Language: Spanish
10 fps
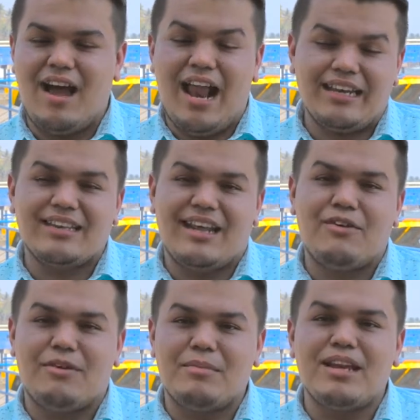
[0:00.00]
alguien de la
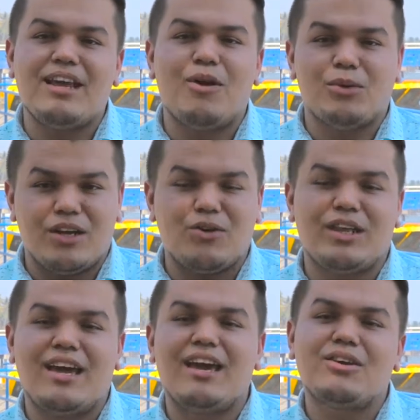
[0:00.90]
familia, un hijo
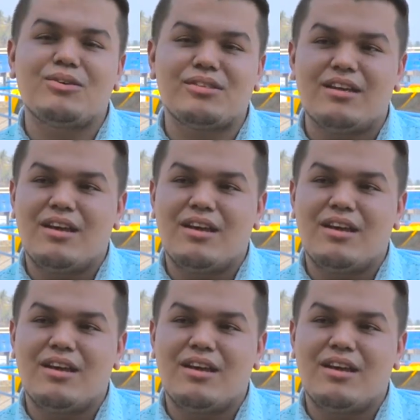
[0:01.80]
de ellos,